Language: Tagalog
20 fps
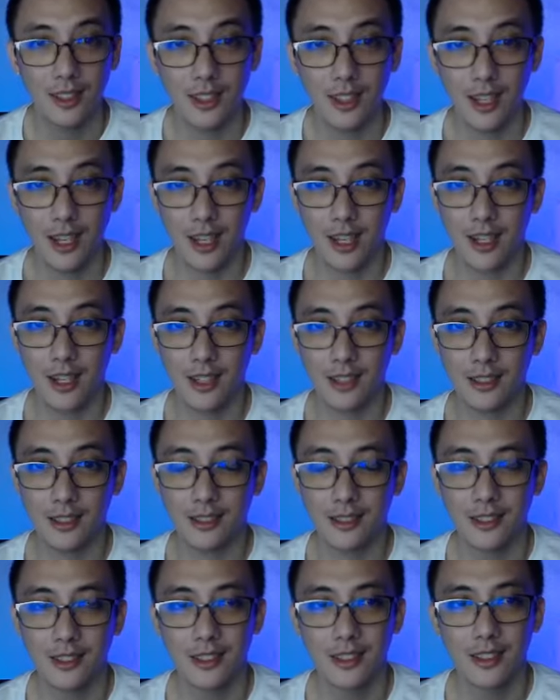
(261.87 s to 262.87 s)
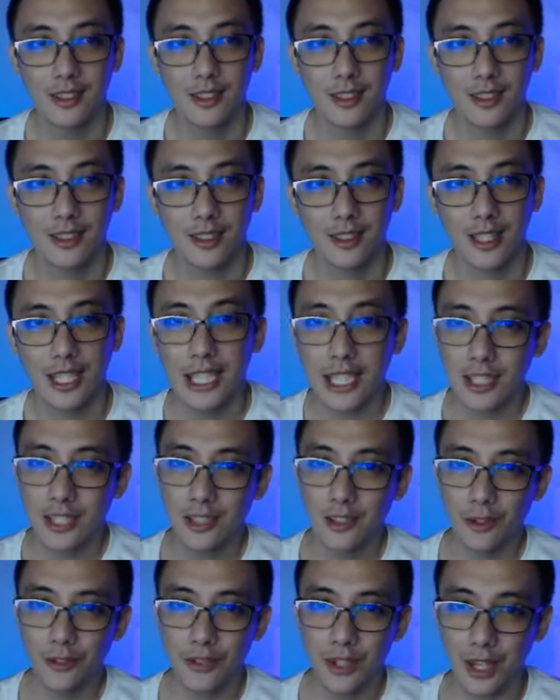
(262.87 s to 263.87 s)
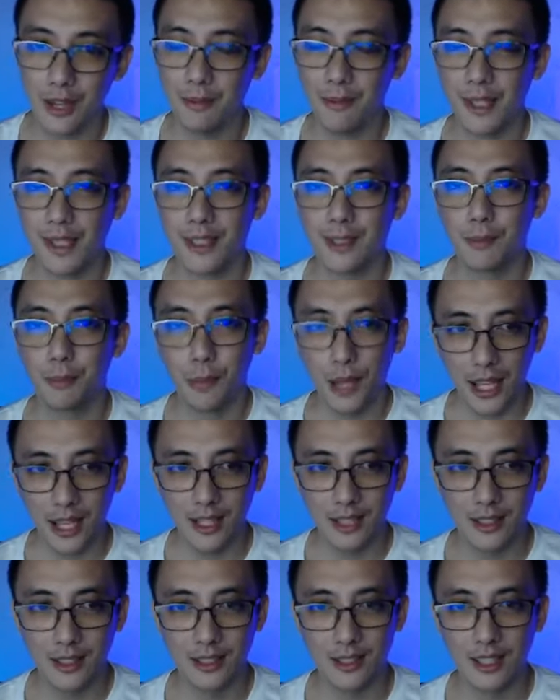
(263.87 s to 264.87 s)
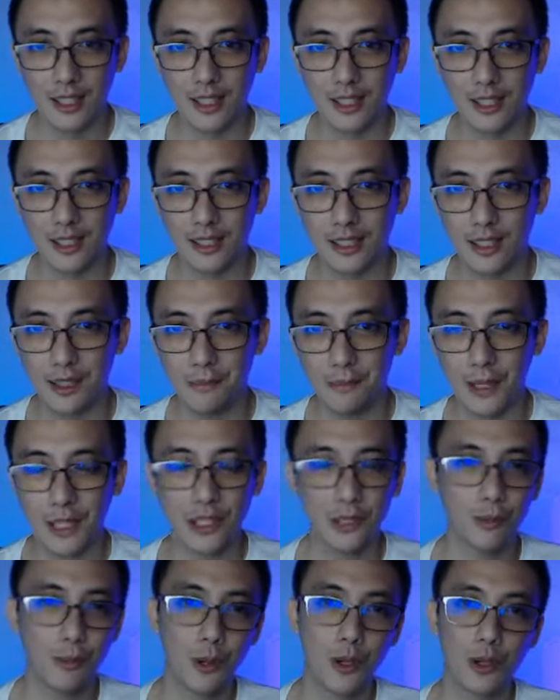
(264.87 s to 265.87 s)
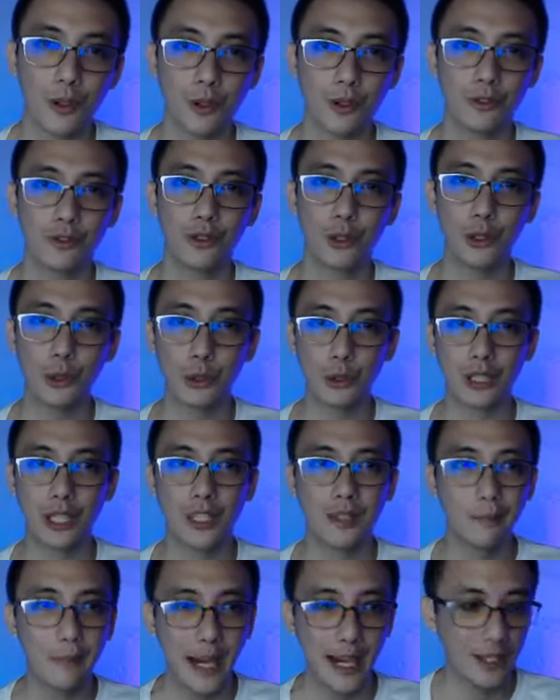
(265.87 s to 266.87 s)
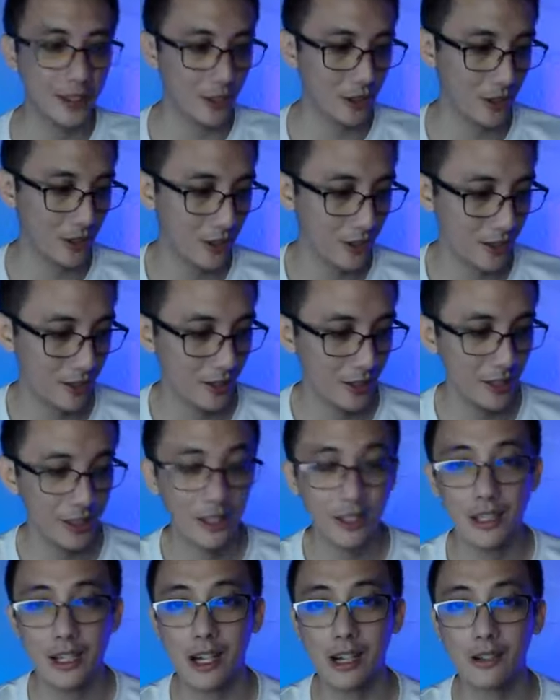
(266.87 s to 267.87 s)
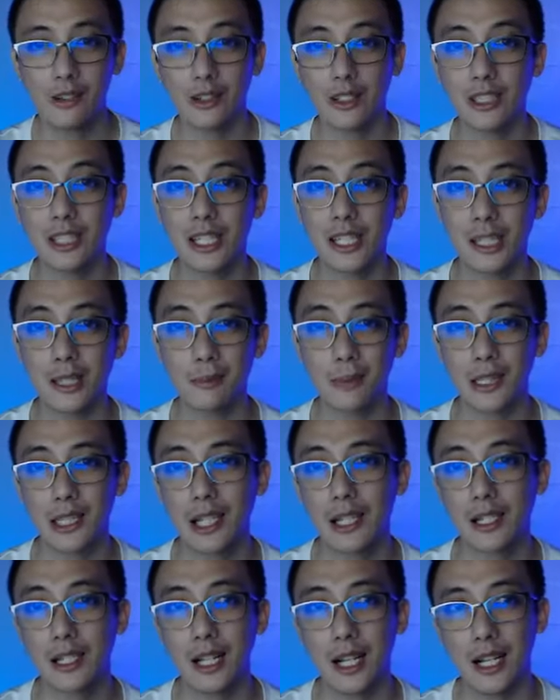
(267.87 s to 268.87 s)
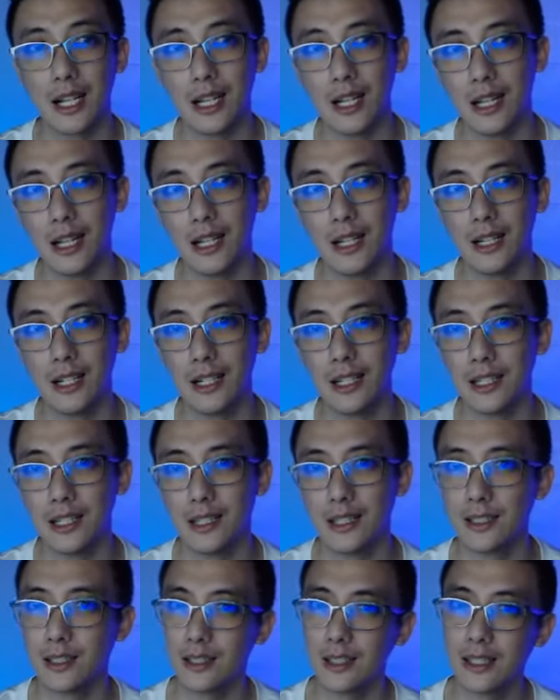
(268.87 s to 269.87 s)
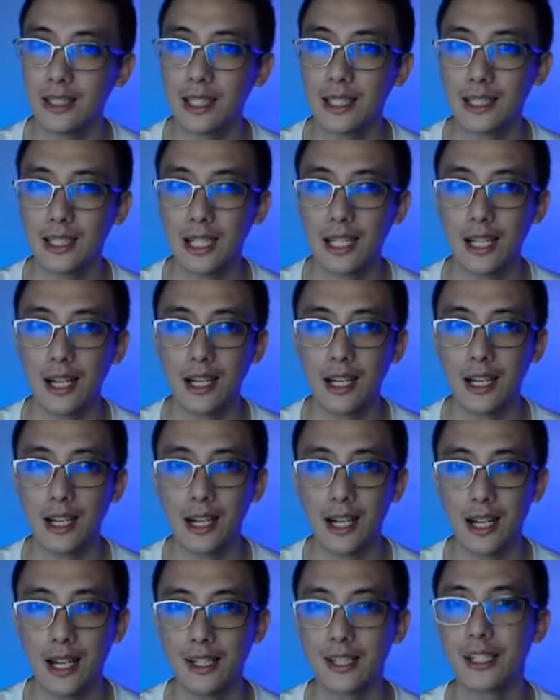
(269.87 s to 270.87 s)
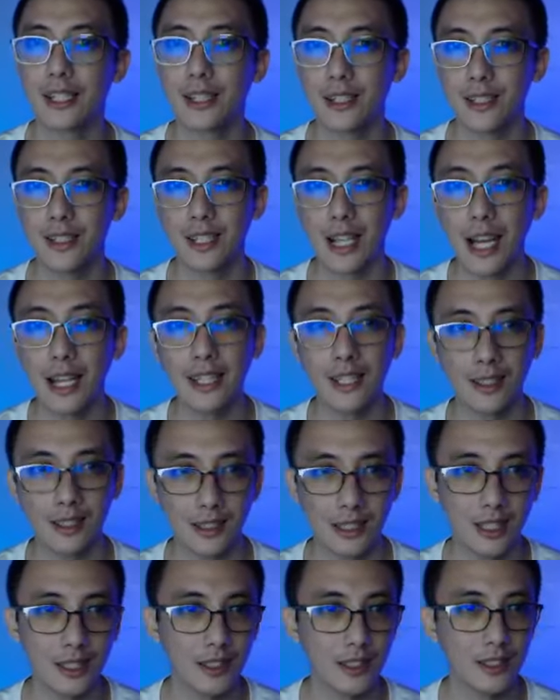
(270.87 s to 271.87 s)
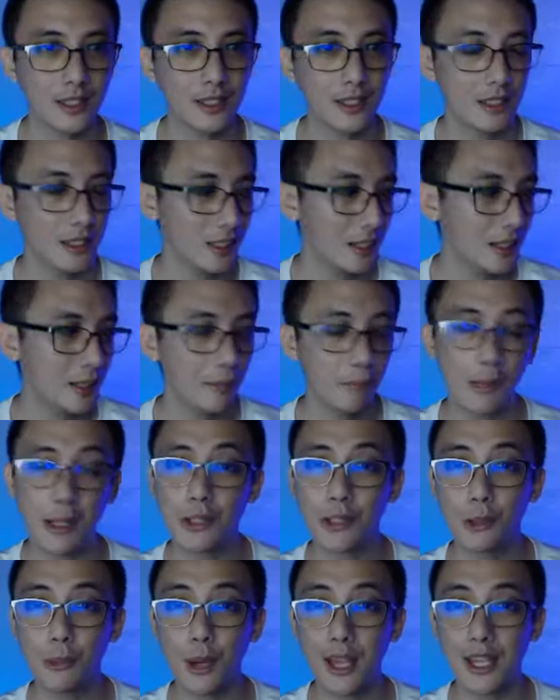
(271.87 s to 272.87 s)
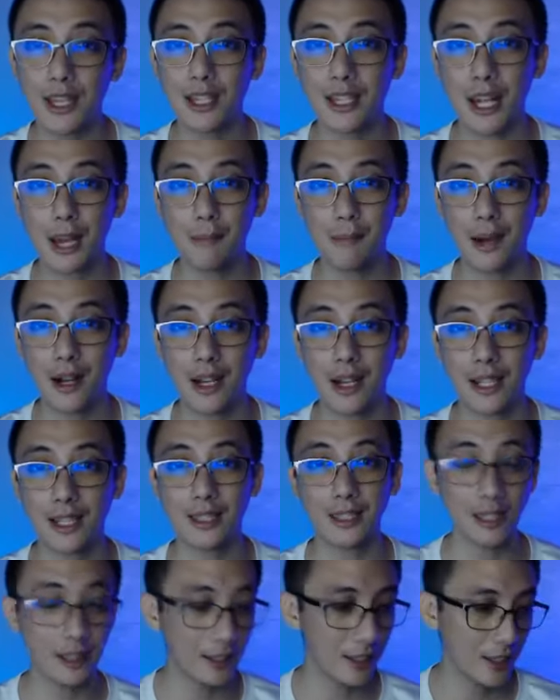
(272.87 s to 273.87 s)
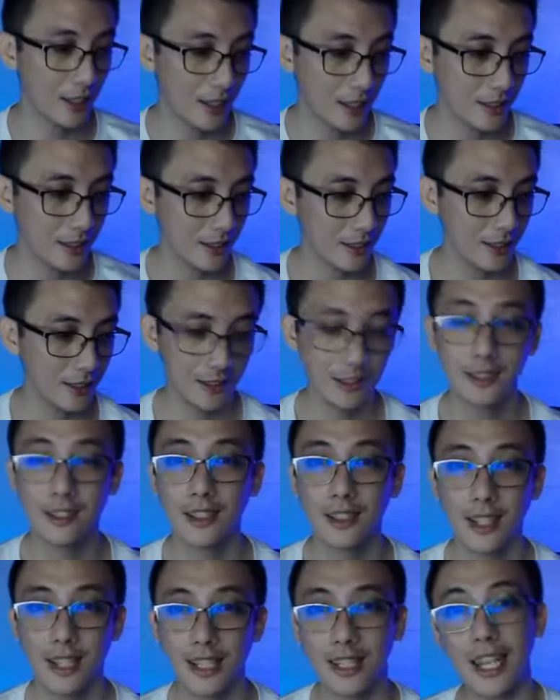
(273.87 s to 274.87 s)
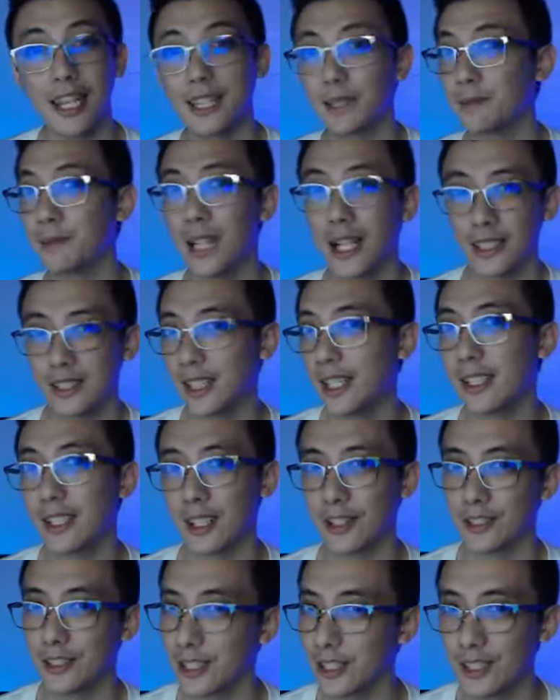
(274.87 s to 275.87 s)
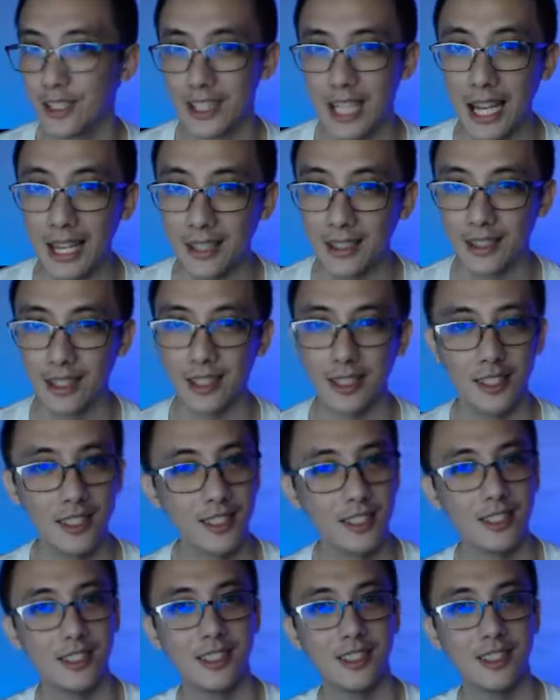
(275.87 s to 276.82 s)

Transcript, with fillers: And each of them explains in a much more convoluted manner. Uh, kung hindi ka naman talaga, uh, hindi ka talaga career scientist, medyo mahihirapan kang intindihin. And I am not a career scientist.